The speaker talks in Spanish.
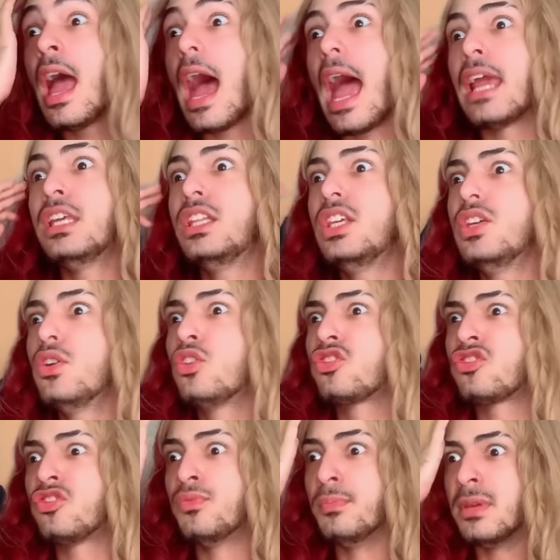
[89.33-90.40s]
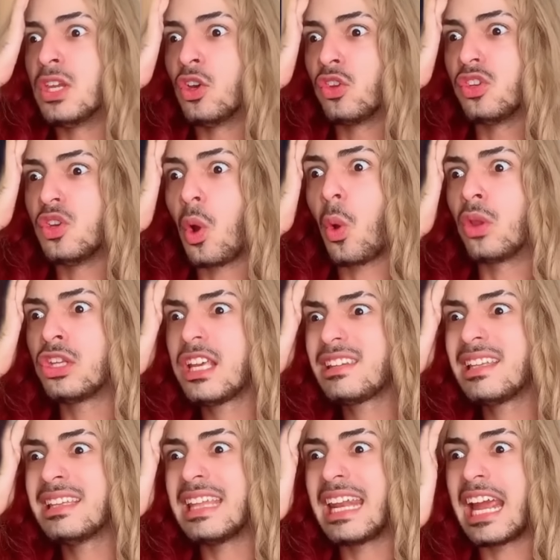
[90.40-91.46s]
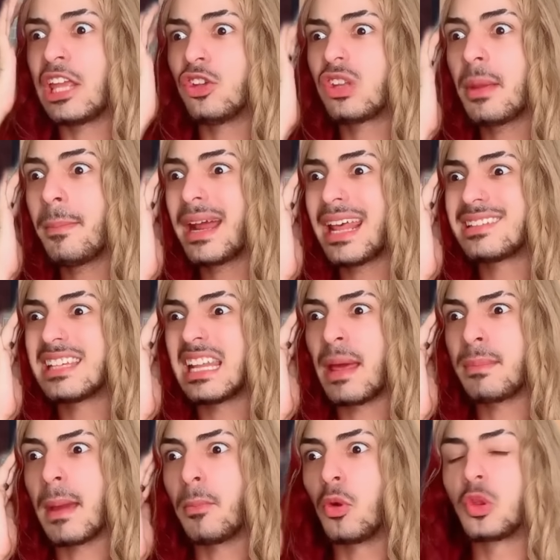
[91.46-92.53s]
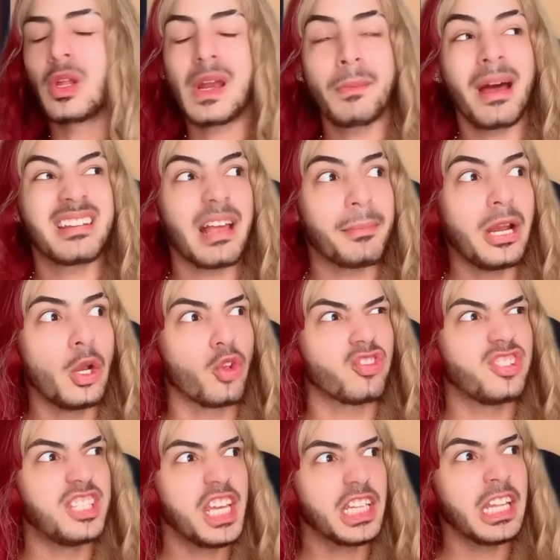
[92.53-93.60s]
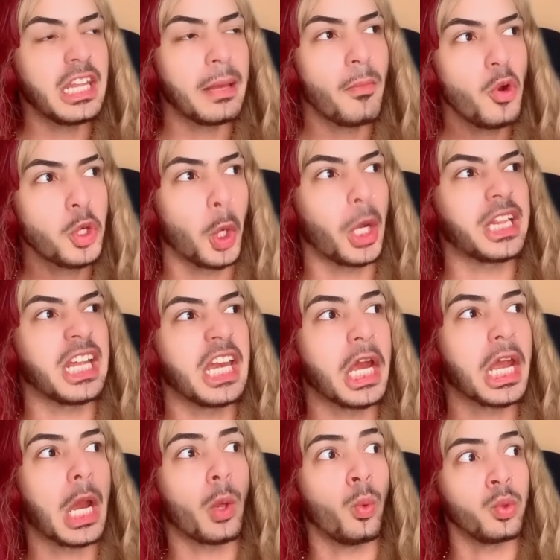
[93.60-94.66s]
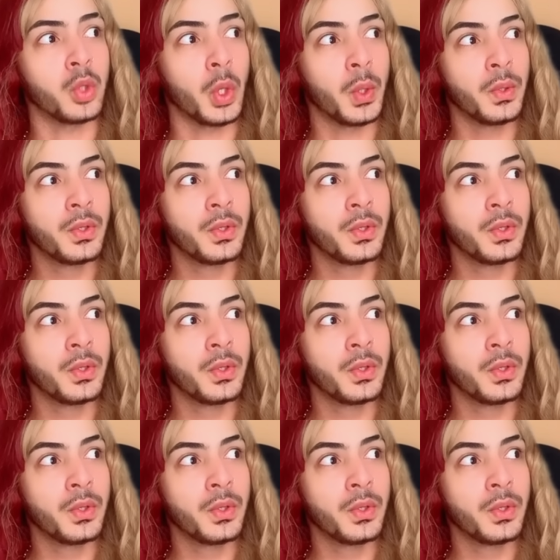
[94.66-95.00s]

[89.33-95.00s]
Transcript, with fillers: Ay, Dios mío, Dios, cuando ella se entere que yo estoy embarazada, mi amor, te le vas a ver los siete demonios que tenían al auto